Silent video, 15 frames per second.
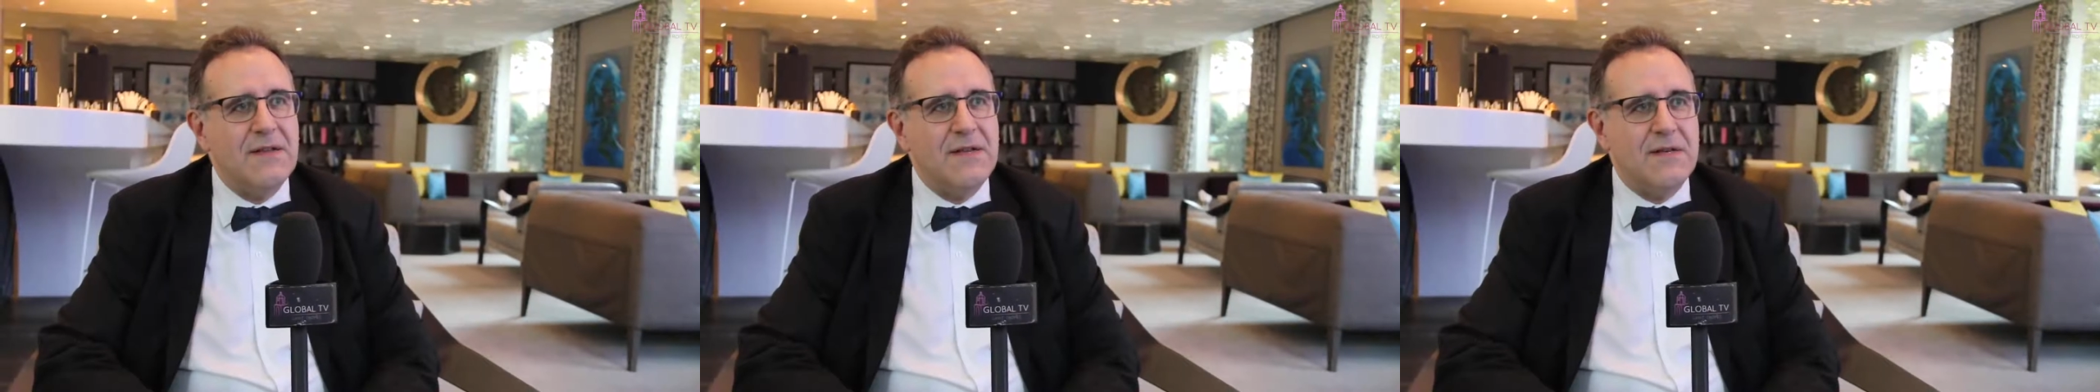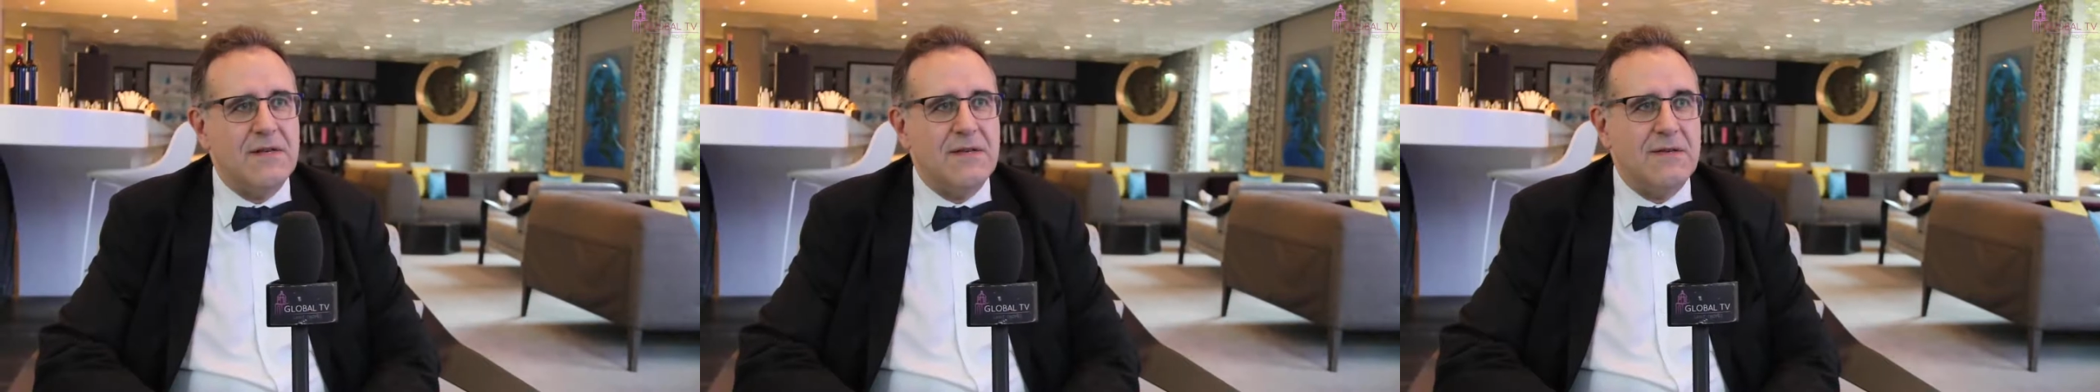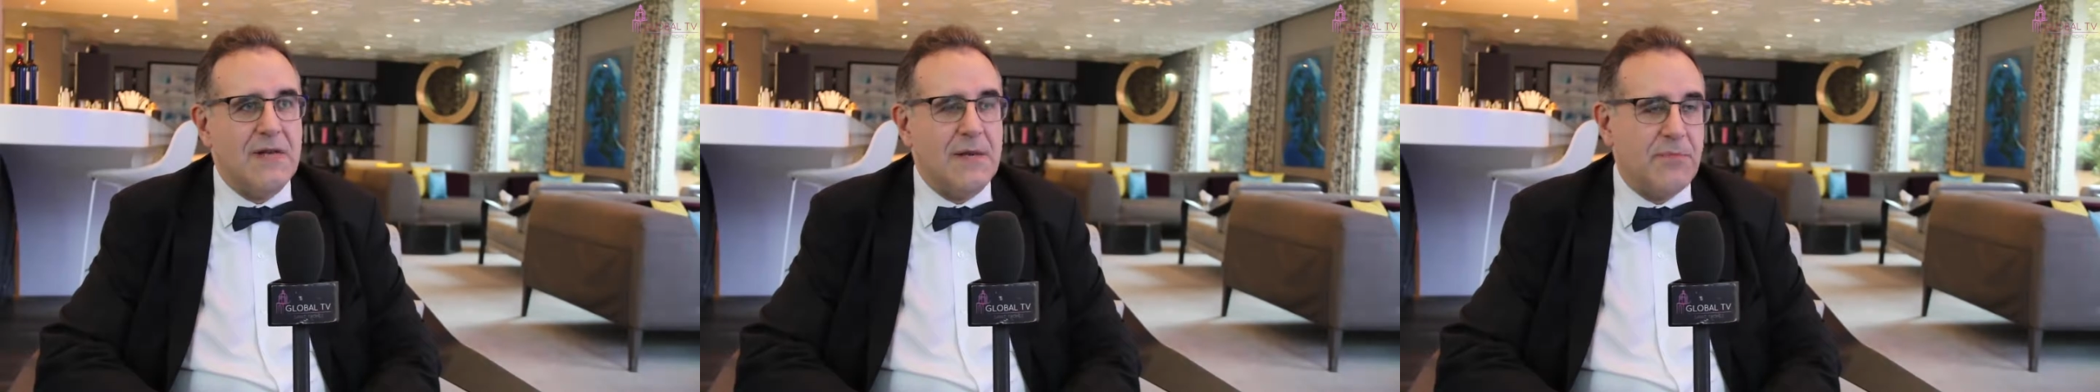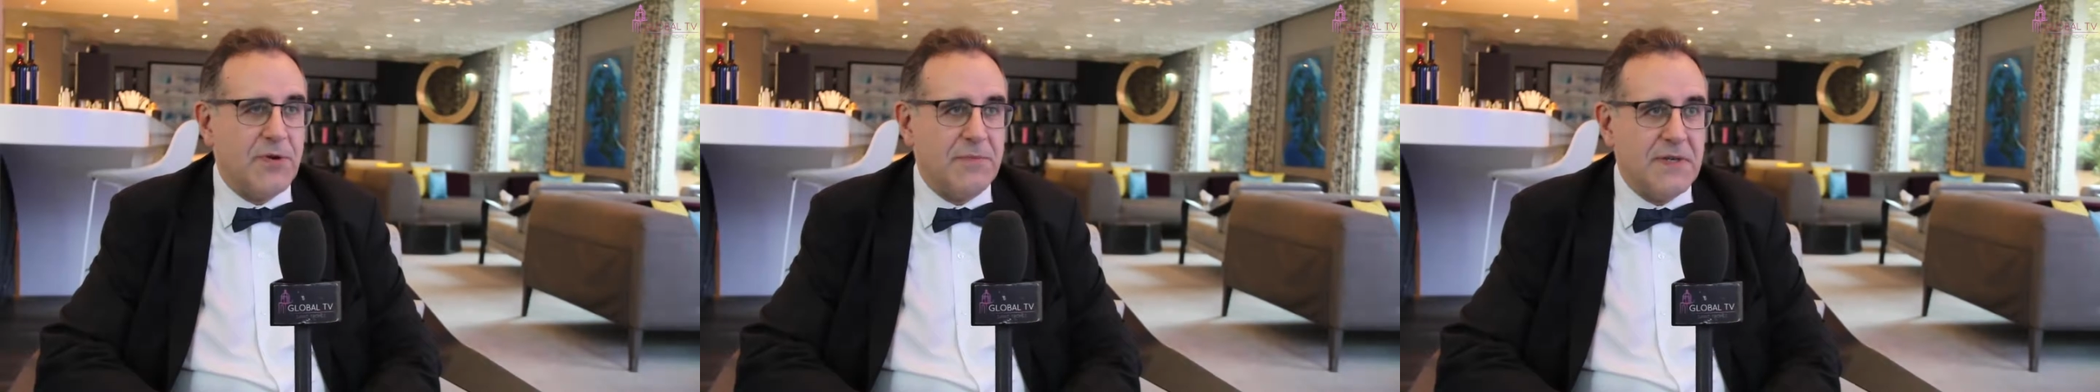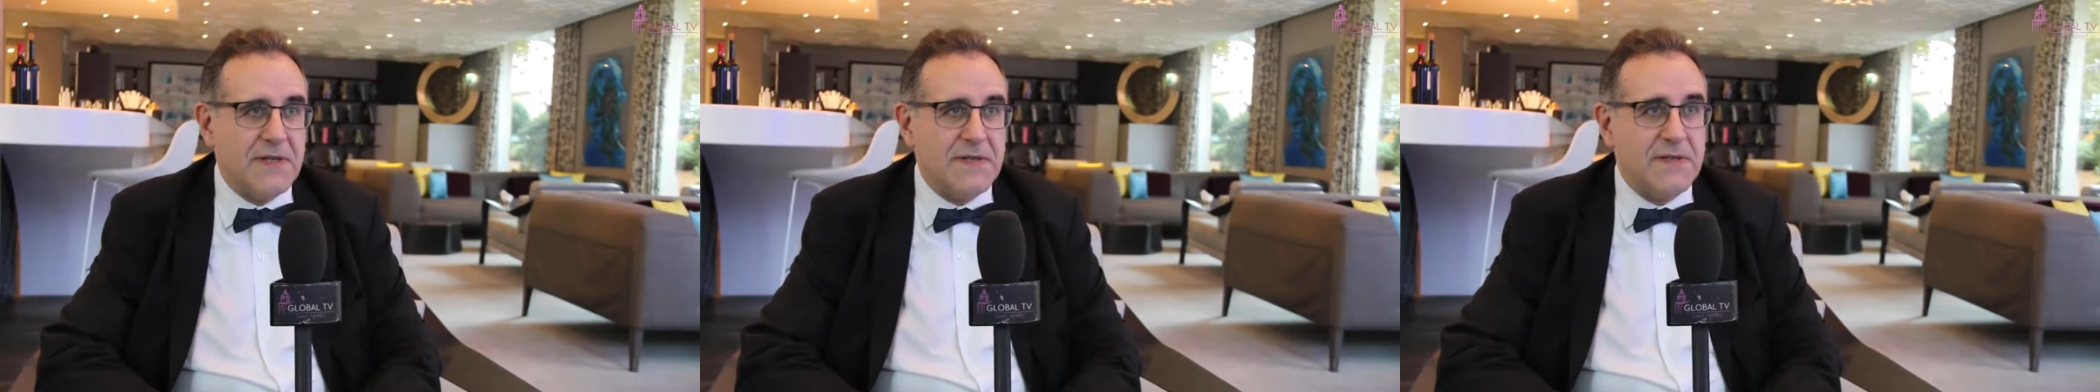Euh, la
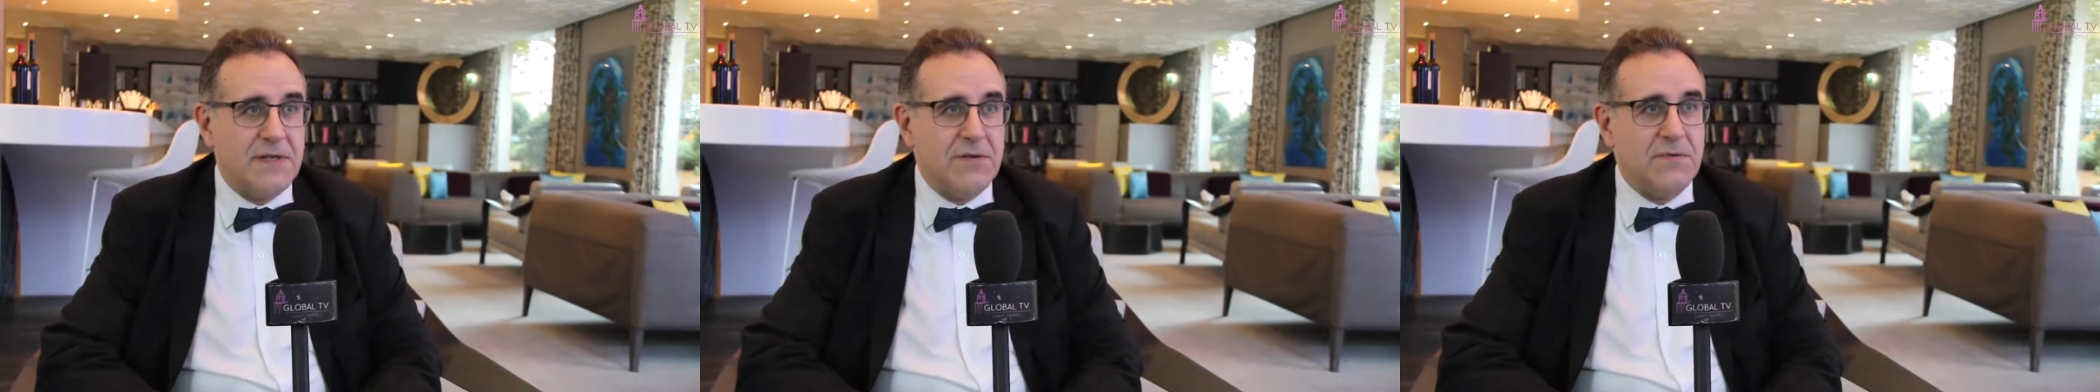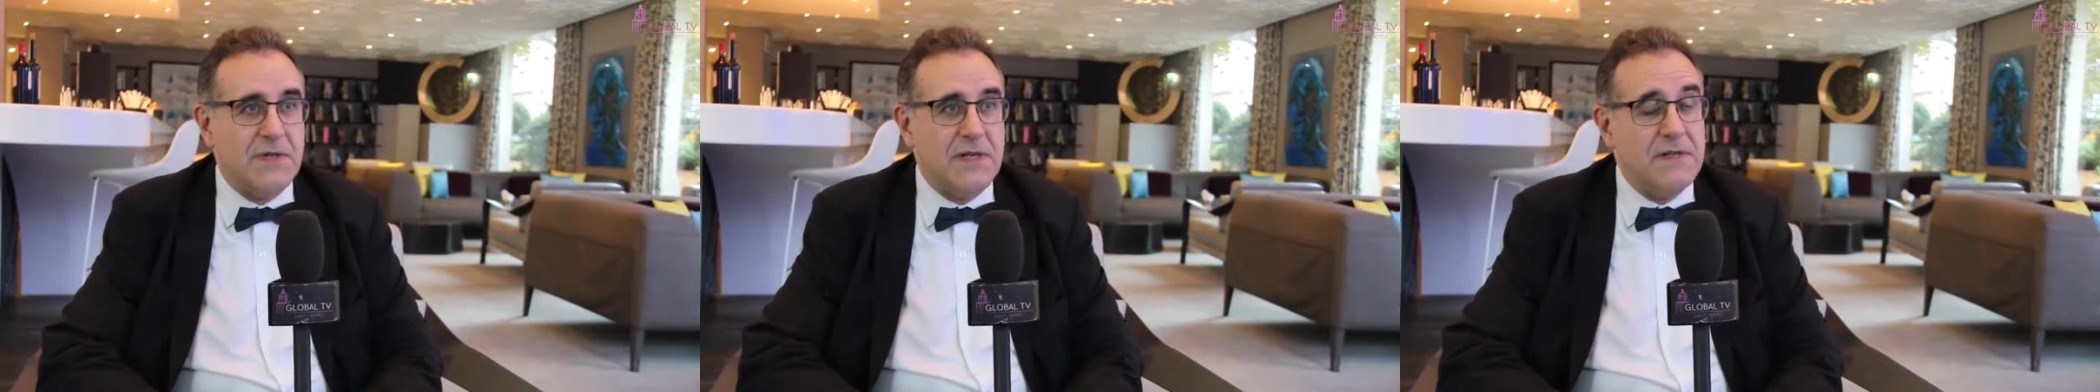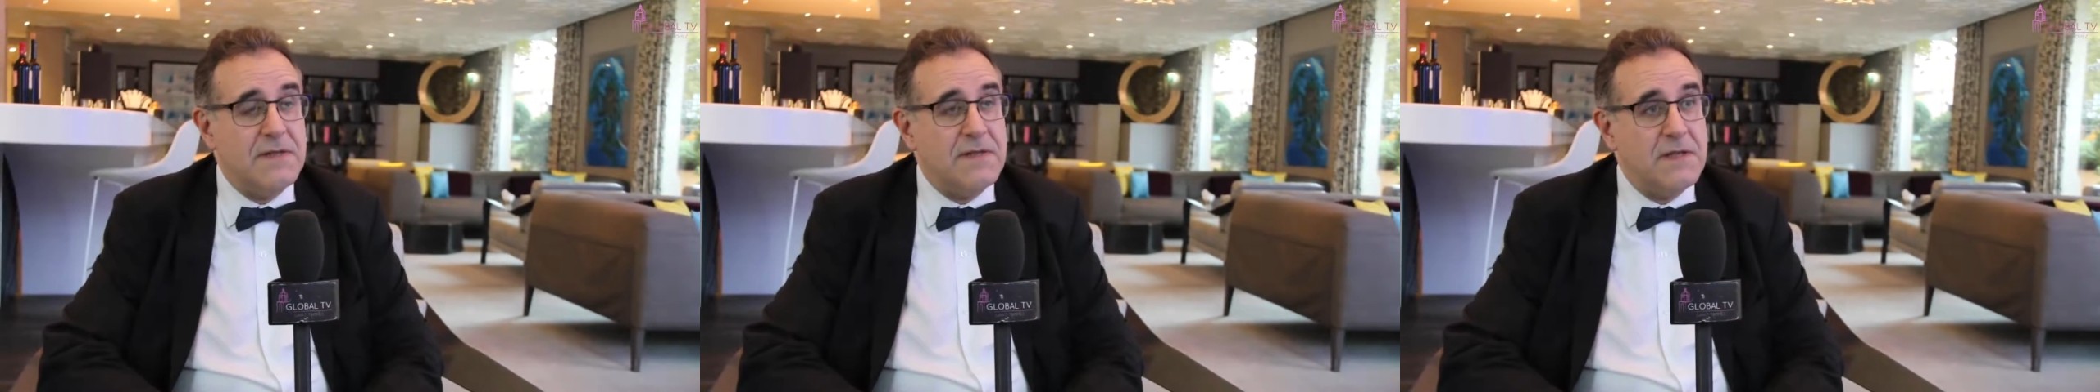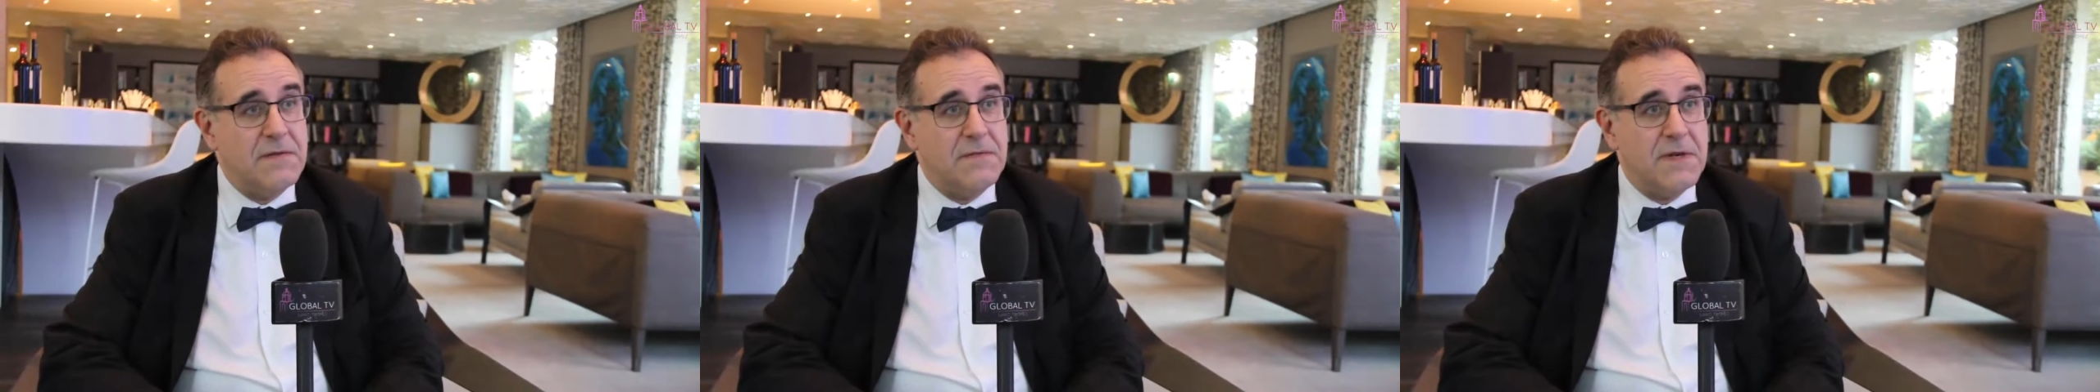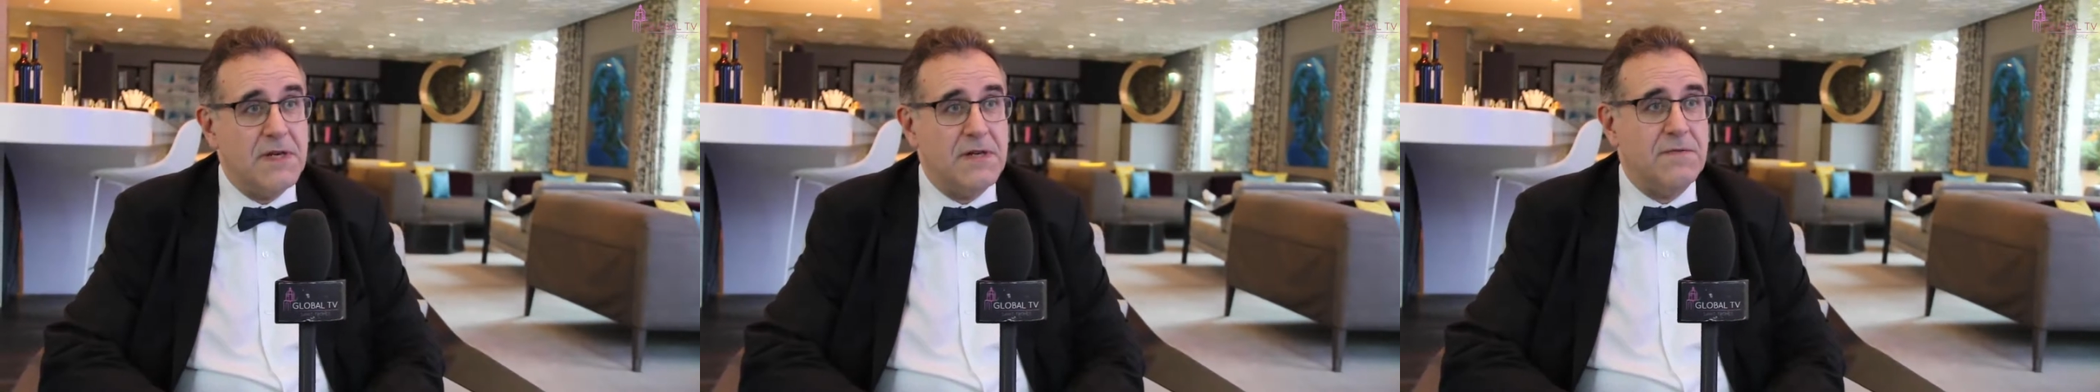première, c'est qu'on a décidé de
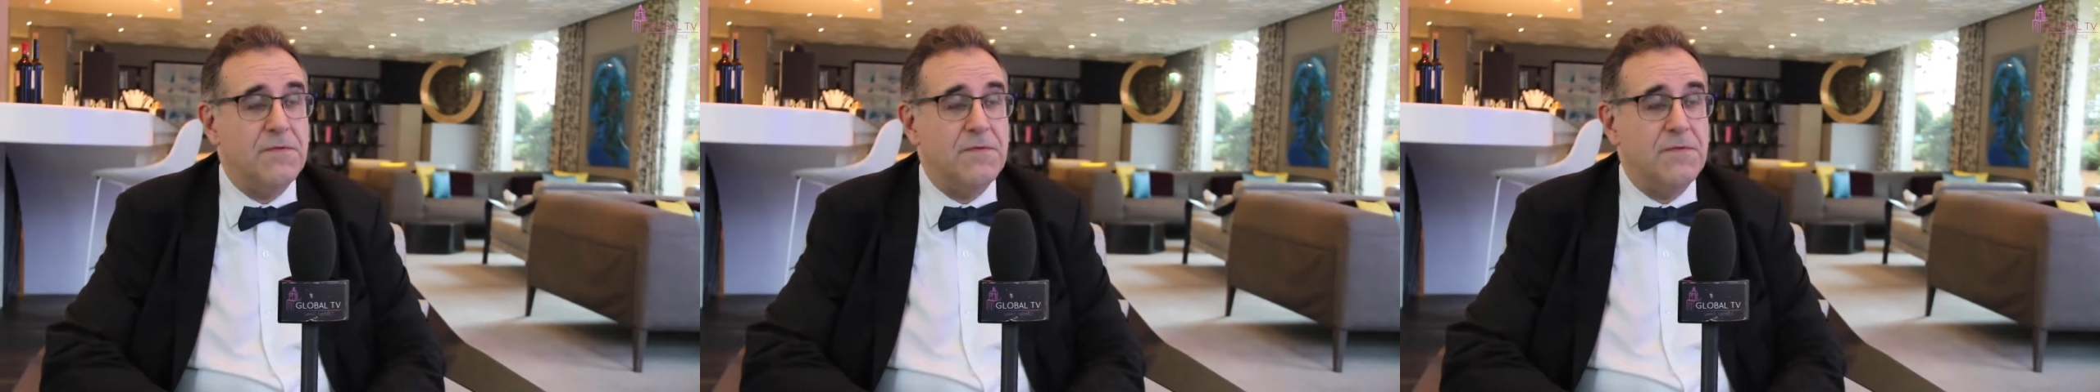faire un